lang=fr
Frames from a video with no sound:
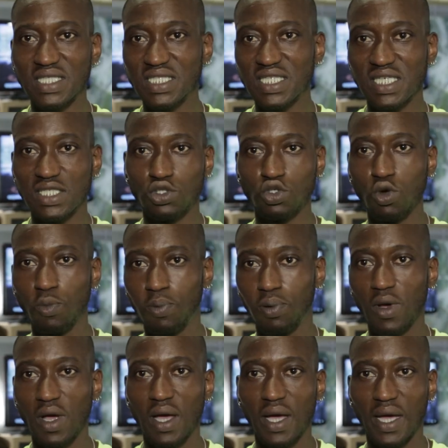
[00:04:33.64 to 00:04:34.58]
assez souples
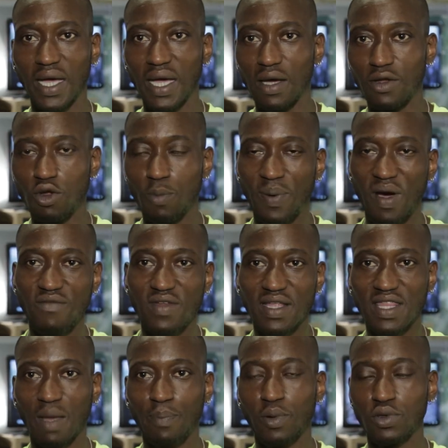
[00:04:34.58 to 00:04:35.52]
et ne pas
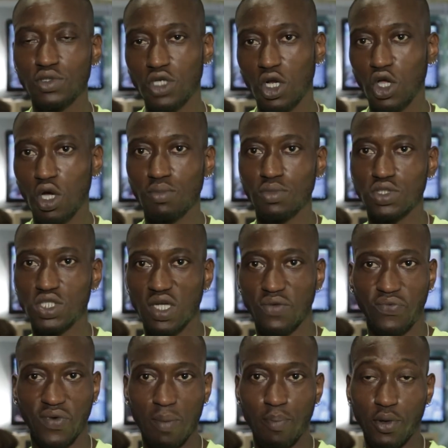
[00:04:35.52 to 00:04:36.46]
venir taper au sol comme
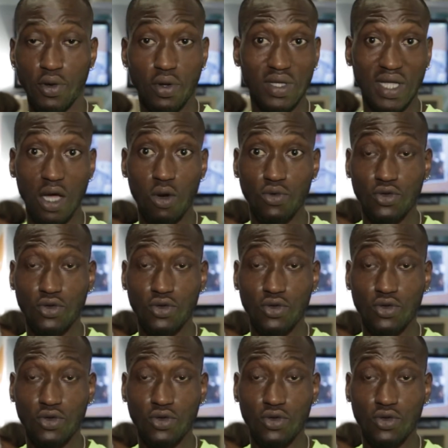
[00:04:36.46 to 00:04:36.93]
j'ai fait pendant très